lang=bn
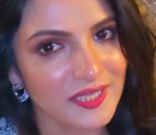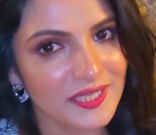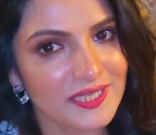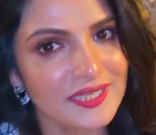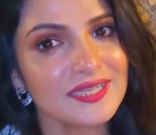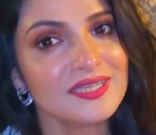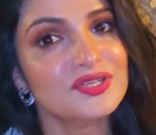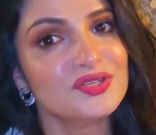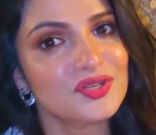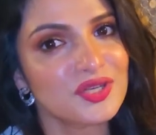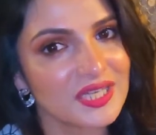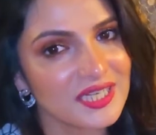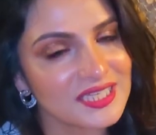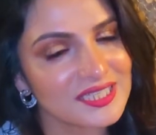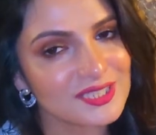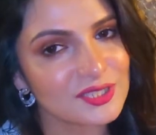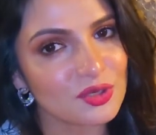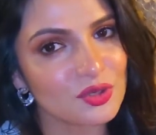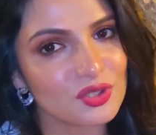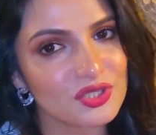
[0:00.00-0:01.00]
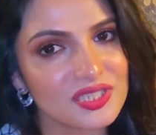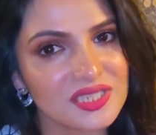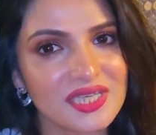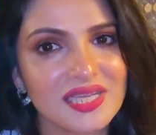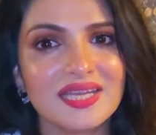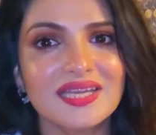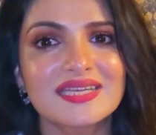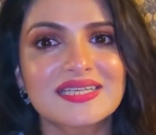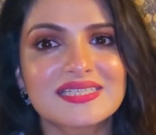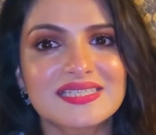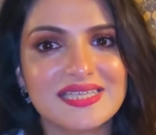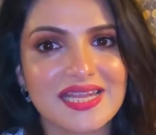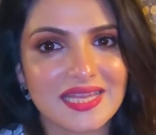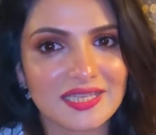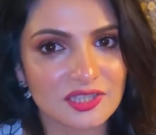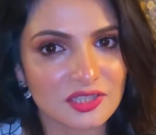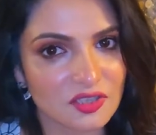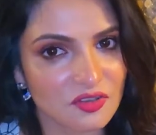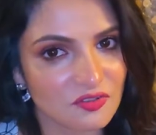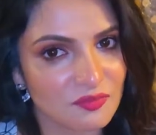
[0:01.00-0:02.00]
হের রিলিজ করছে
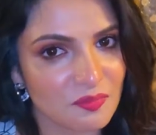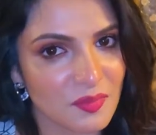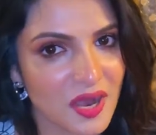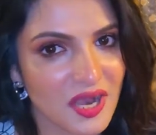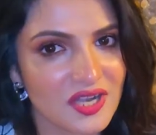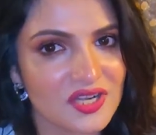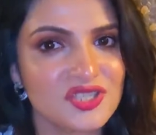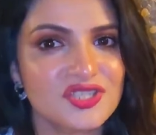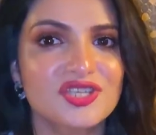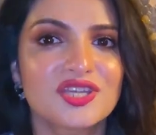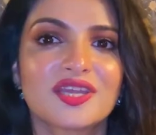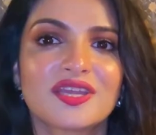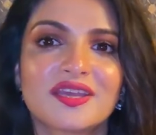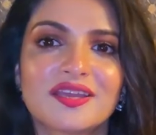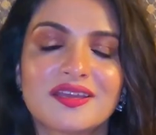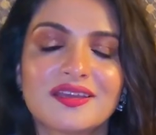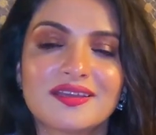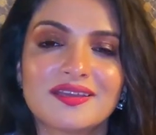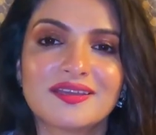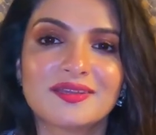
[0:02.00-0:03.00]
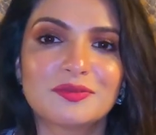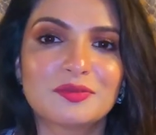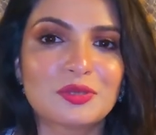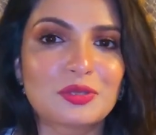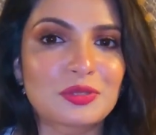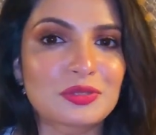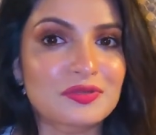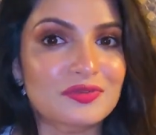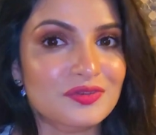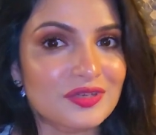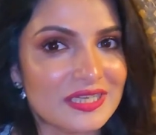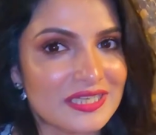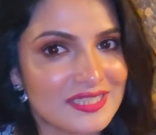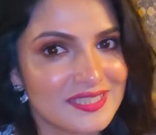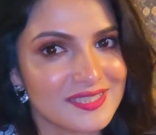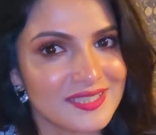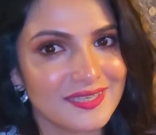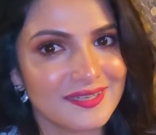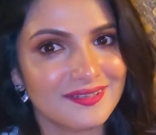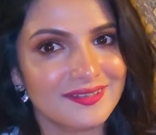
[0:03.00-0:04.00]
টেন্থ অফ মার্চ এবং
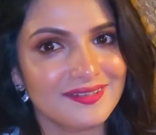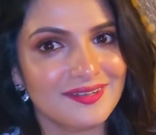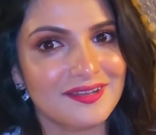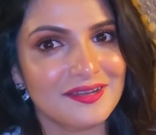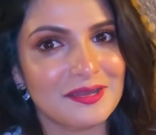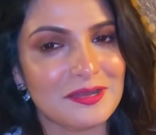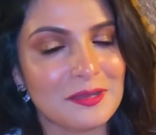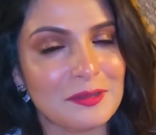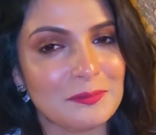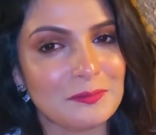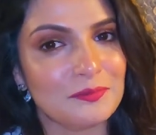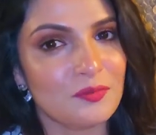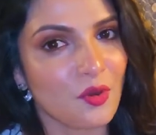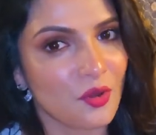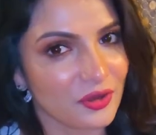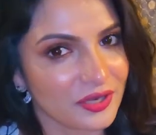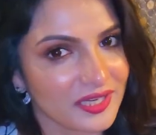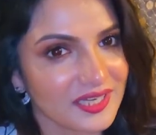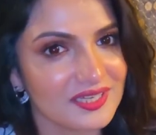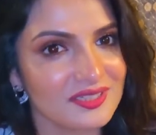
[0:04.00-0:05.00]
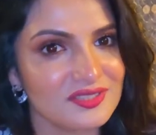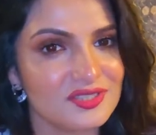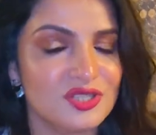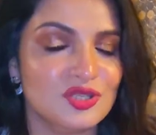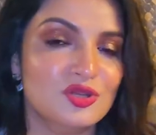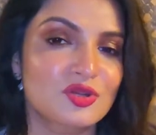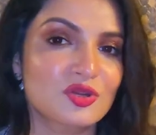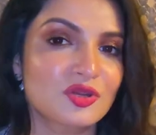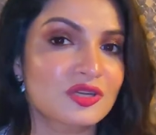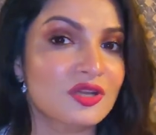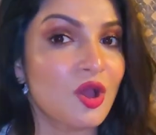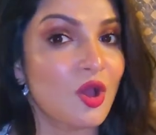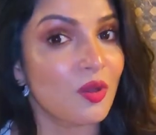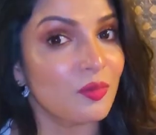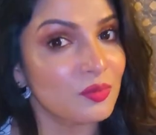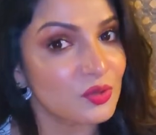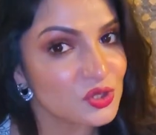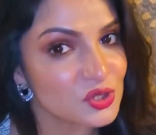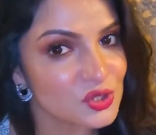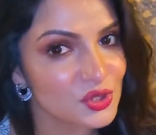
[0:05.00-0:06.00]
রিলিজের পরে চিরসখা
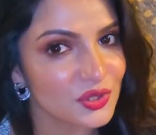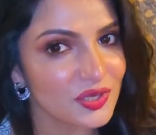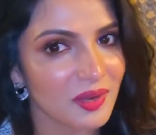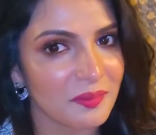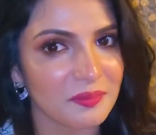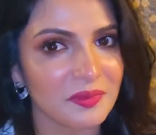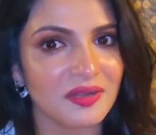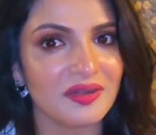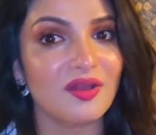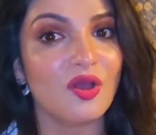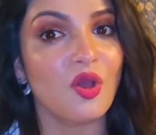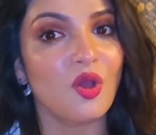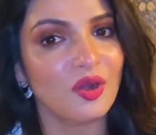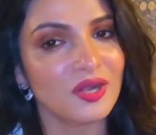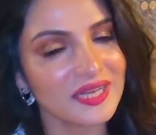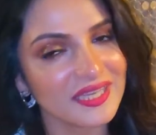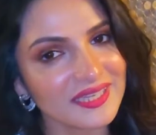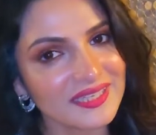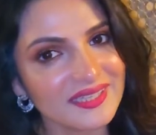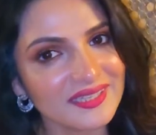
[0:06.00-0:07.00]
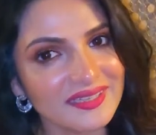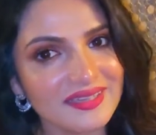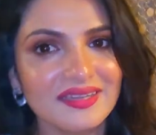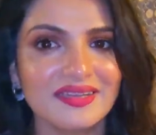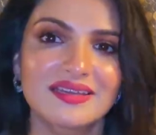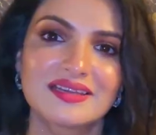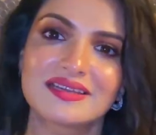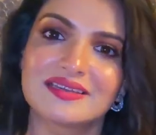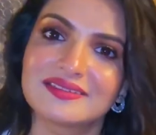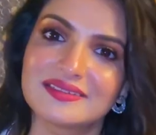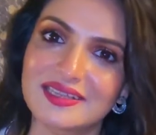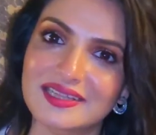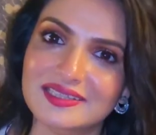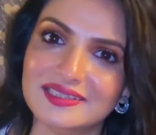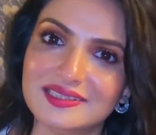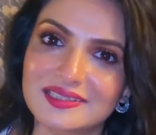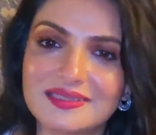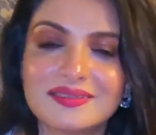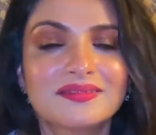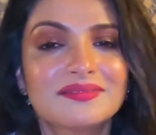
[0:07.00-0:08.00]
অবশ্যই আপনারা হলে গিয়ে
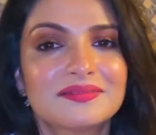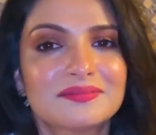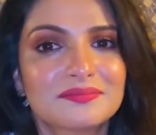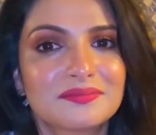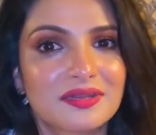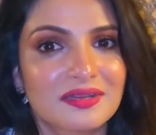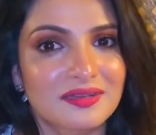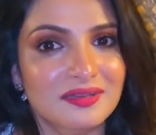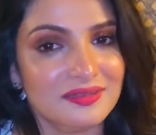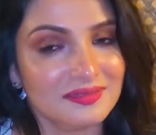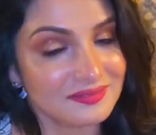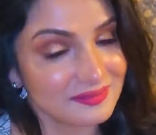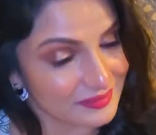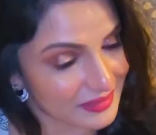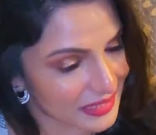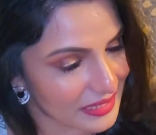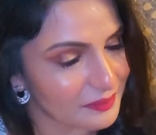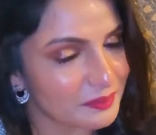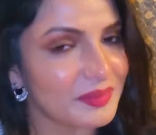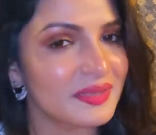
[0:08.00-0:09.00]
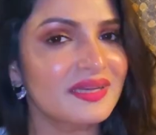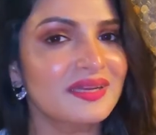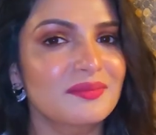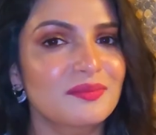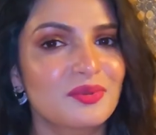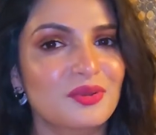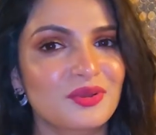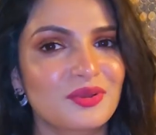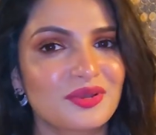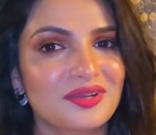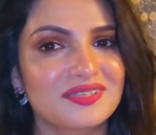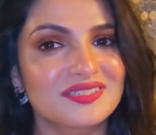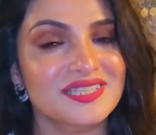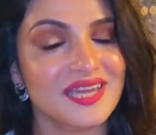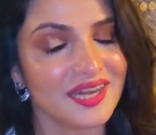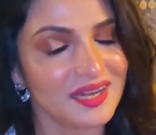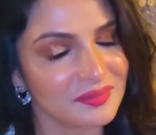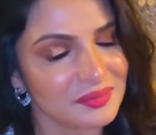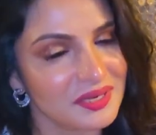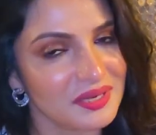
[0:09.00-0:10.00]
দেখতে দেখবেন এবং
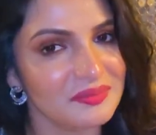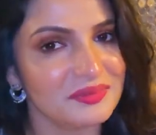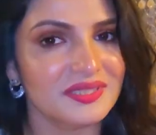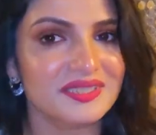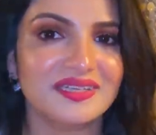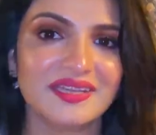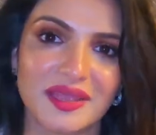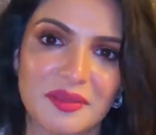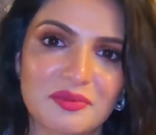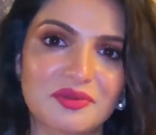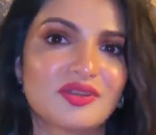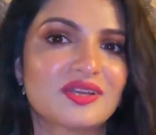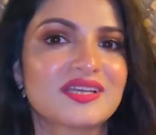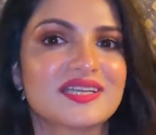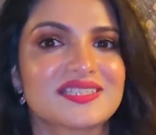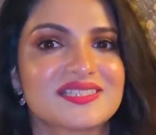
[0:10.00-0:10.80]
জানাবেন আমাদের কেমন